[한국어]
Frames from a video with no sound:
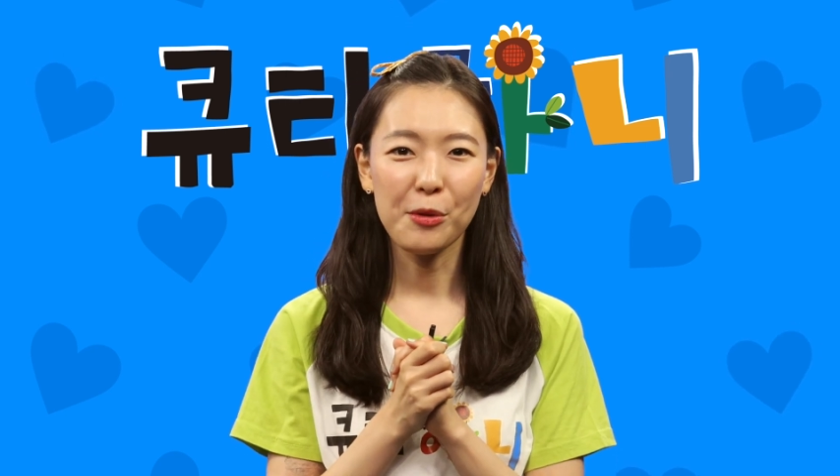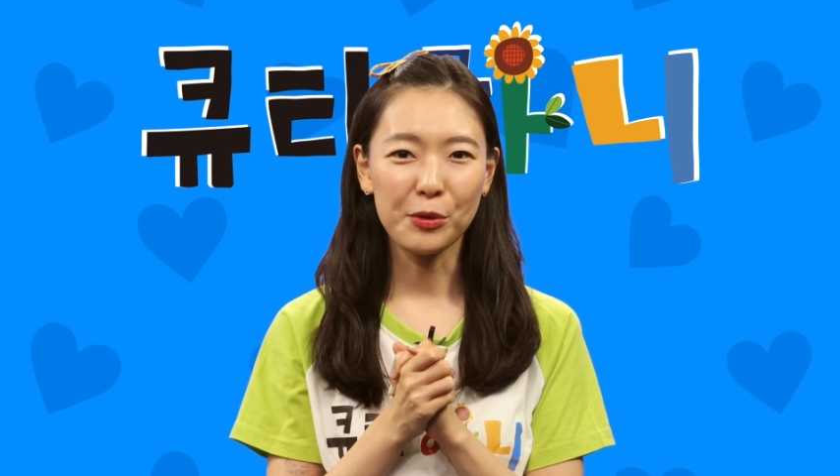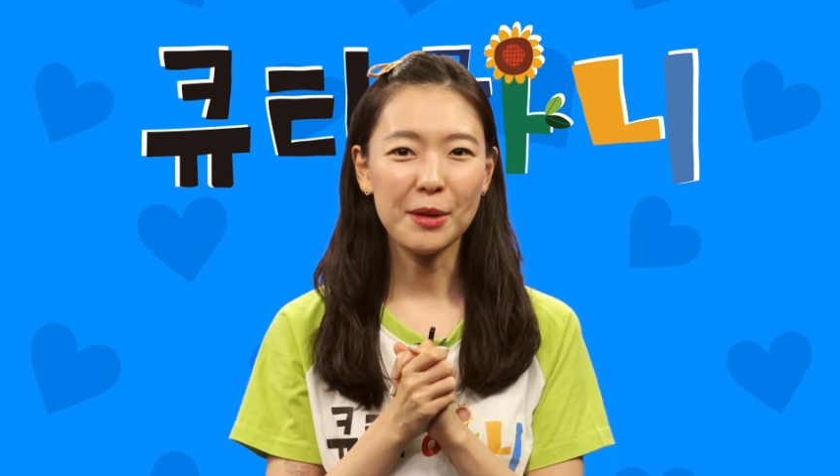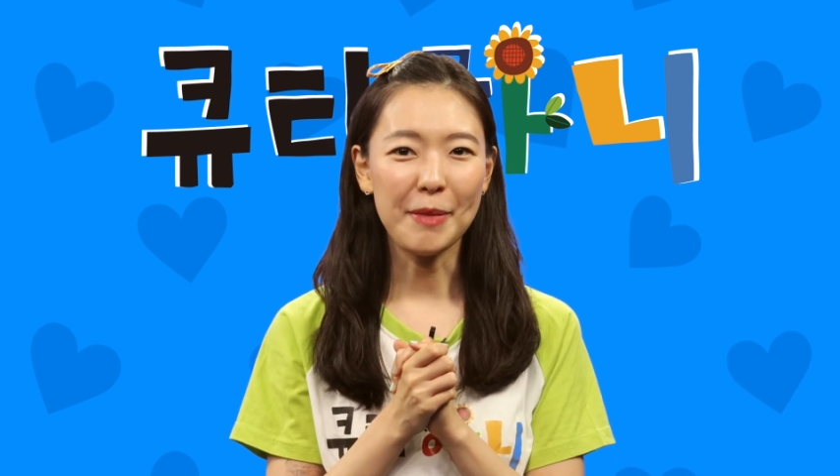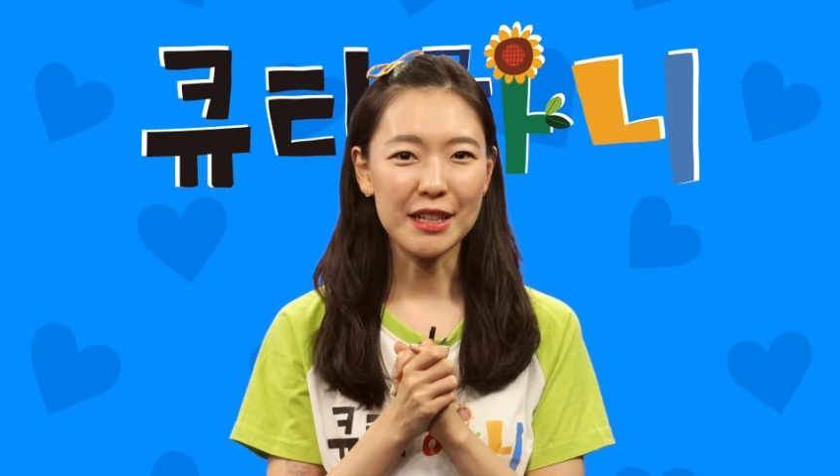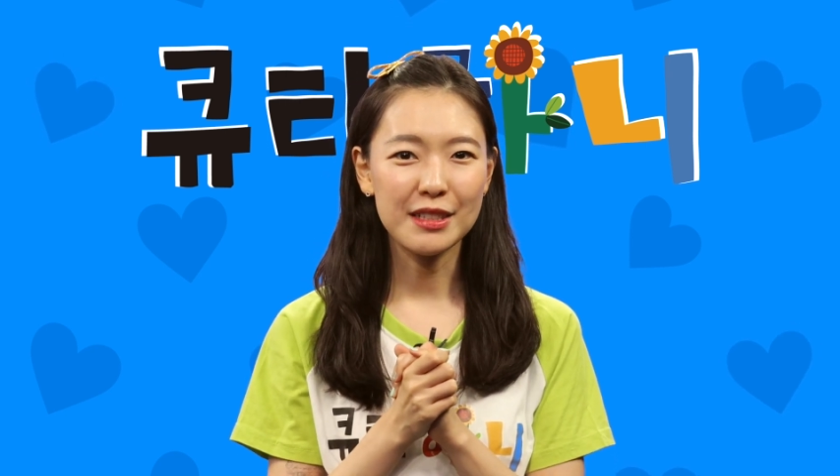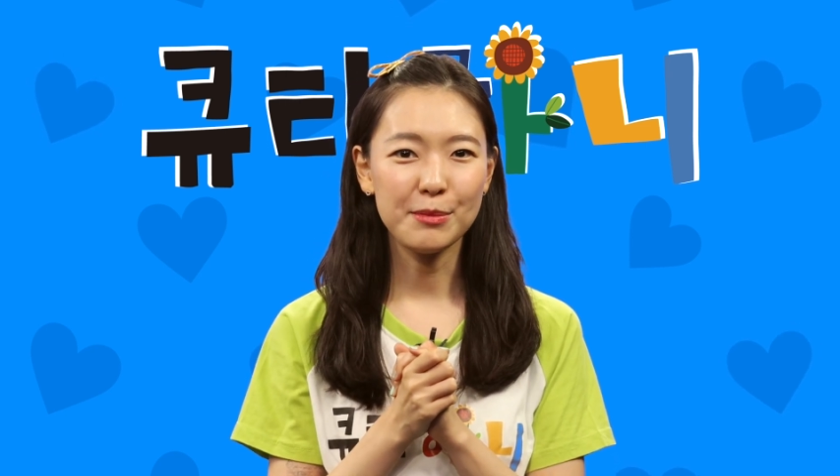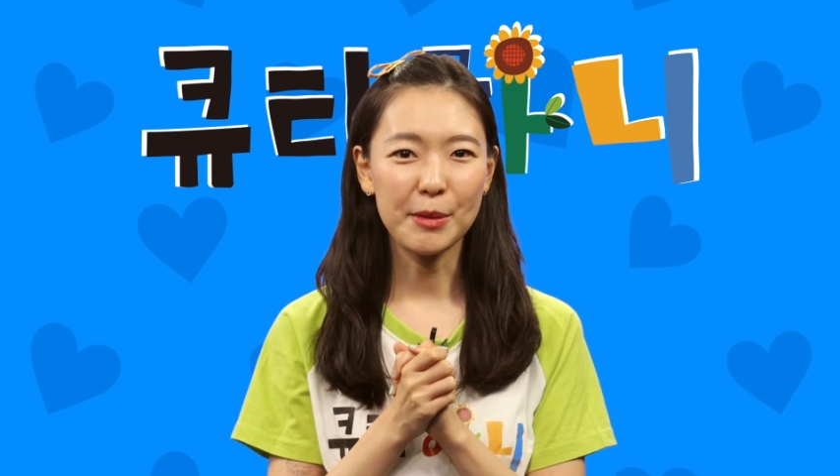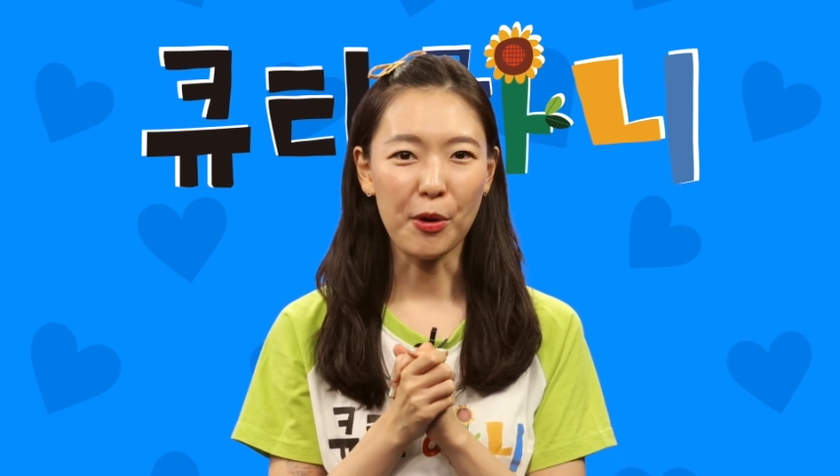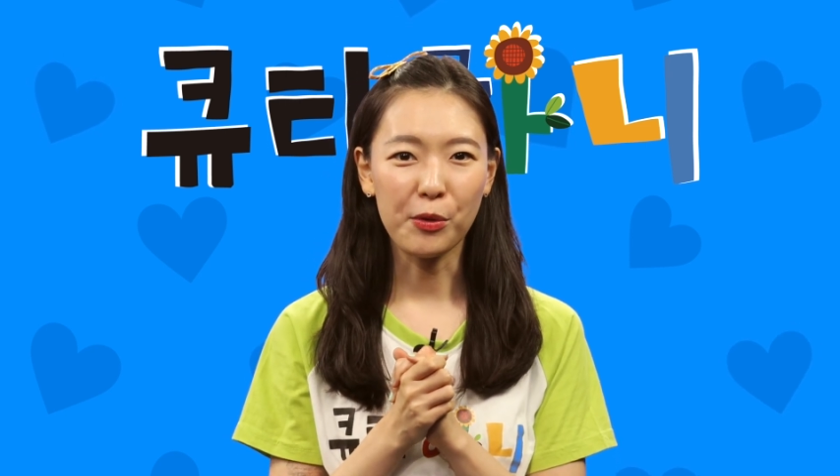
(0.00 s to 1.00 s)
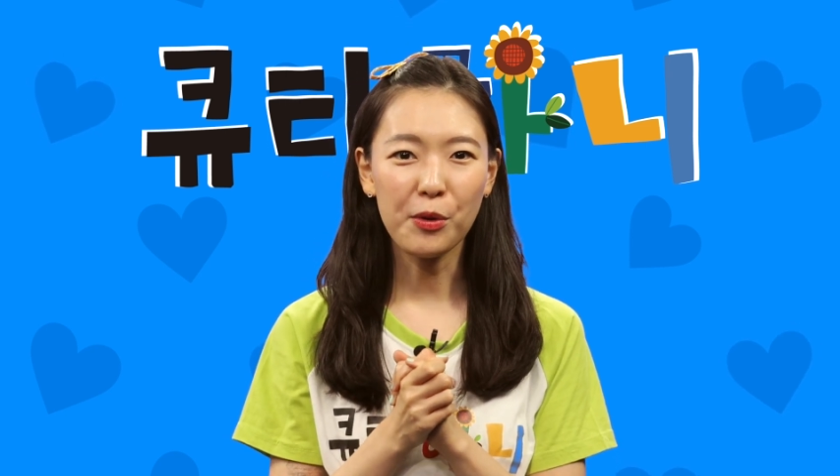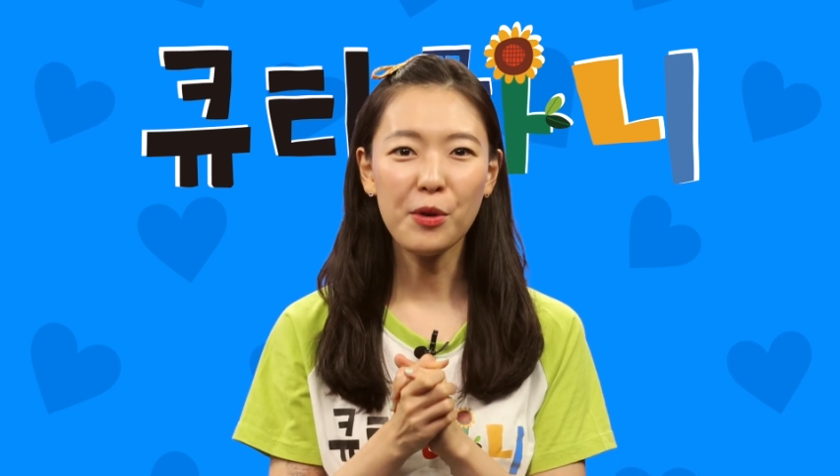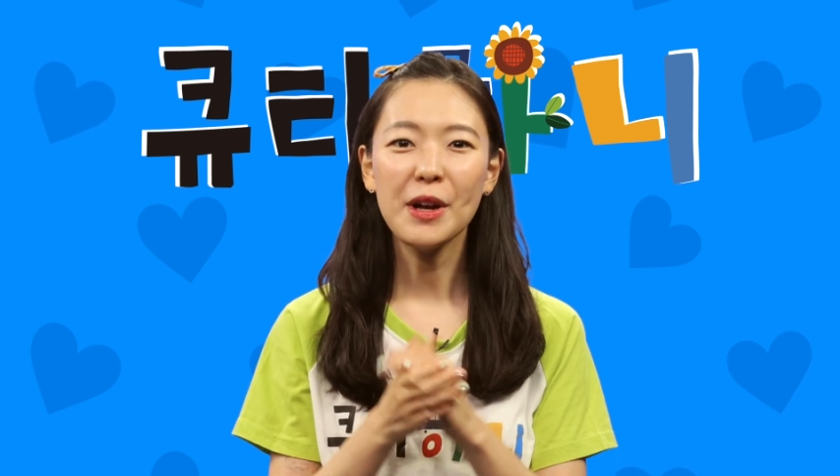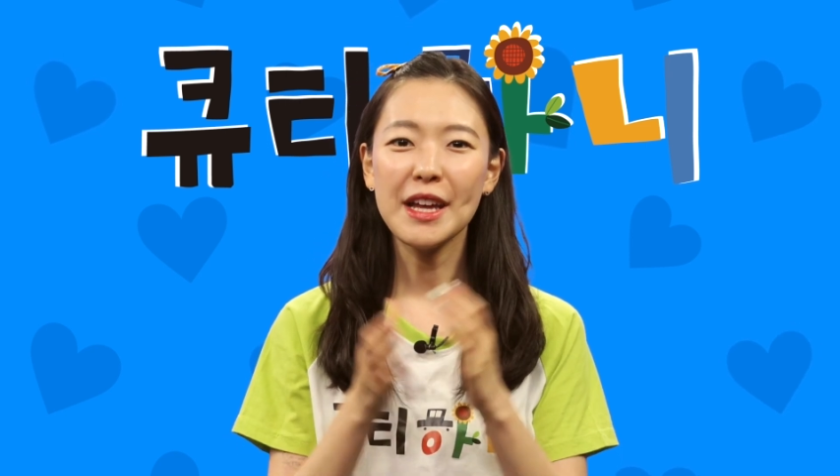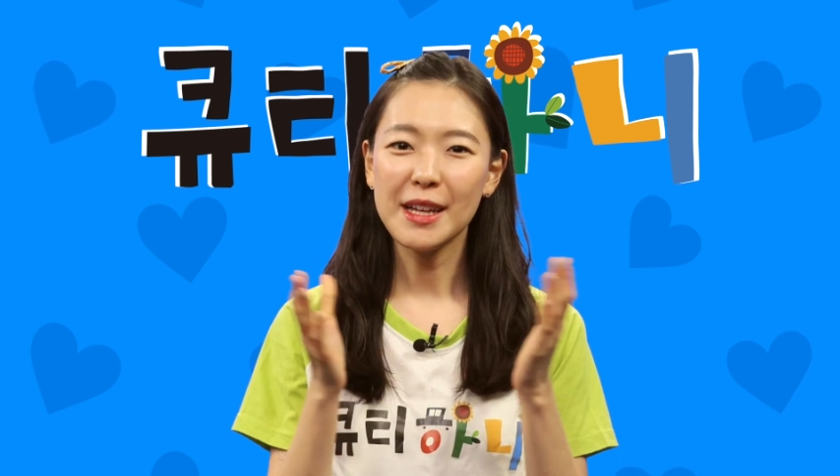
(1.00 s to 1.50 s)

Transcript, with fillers: 오늘 말씀을 먹고